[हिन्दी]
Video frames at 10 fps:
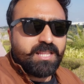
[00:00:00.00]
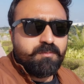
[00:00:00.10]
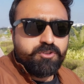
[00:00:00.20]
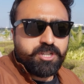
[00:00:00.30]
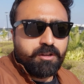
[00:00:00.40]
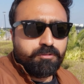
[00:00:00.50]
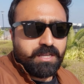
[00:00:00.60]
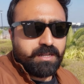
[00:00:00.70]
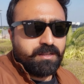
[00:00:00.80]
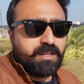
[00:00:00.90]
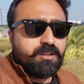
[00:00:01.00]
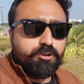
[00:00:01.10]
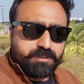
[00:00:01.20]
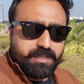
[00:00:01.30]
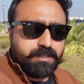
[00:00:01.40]
ज़्यादा मुश्किल होता
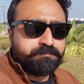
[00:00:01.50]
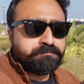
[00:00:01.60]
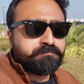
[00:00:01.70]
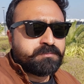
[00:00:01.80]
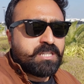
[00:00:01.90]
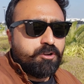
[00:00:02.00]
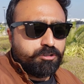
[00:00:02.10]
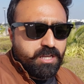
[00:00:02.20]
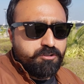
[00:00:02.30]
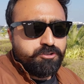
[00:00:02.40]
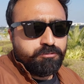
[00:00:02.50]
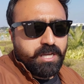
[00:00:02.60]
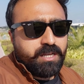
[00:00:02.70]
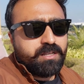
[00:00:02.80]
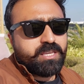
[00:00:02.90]
होता था होता कुछ यूँ
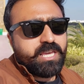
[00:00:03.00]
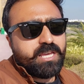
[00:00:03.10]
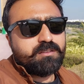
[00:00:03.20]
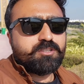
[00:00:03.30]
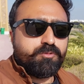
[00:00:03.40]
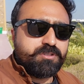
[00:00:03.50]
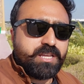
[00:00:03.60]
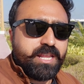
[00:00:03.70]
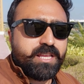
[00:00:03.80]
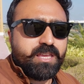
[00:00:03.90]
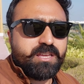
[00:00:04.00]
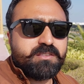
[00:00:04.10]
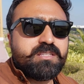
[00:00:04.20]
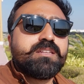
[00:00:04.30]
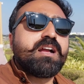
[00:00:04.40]
था कि सपोज करें कि
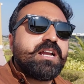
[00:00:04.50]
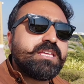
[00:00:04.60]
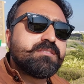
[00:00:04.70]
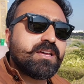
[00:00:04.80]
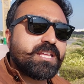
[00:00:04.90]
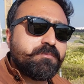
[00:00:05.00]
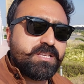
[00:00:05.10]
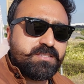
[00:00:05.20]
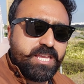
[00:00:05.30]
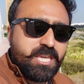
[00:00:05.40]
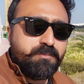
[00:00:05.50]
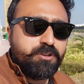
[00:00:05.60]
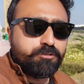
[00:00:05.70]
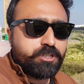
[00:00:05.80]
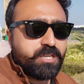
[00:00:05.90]
किसी दिन गाड़ी इंसान के पास नहीं भी
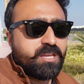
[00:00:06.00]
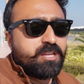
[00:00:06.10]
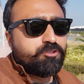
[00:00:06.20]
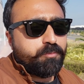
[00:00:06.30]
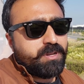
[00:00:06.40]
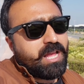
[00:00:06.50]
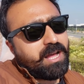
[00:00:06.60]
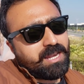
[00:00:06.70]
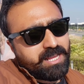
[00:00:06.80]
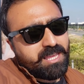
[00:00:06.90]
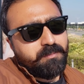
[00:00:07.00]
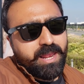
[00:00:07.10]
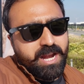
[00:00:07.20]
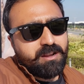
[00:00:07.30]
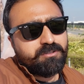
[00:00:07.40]
होती तो फिर हालांकि
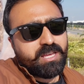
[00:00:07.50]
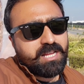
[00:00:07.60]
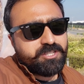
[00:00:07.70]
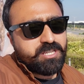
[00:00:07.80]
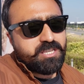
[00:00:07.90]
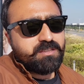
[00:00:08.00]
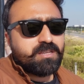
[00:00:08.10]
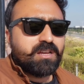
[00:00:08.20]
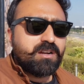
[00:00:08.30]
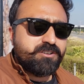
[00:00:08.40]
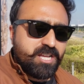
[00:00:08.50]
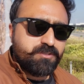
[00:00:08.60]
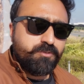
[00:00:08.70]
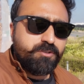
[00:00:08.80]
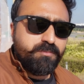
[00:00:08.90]
बैरिया टाउन कराची की
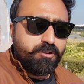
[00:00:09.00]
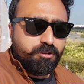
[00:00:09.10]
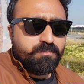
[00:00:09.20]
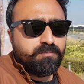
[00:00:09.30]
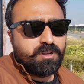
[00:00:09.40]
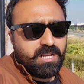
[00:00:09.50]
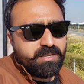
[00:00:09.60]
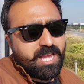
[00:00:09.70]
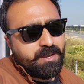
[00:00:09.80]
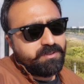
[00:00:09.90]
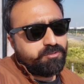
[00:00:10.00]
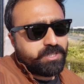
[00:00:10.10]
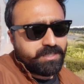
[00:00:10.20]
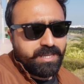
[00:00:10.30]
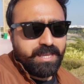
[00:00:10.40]
ट्रांसपोर्ट बिल्कुल यहाँ पे वो
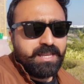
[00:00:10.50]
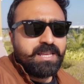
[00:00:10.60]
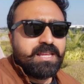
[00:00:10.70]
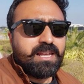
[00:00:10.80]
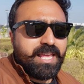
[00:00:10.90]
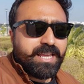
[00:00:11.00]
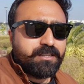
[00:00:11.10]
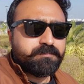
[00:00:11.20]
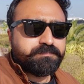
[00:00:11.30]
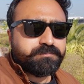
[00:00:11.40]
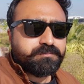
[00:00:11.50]
देता है लेकिन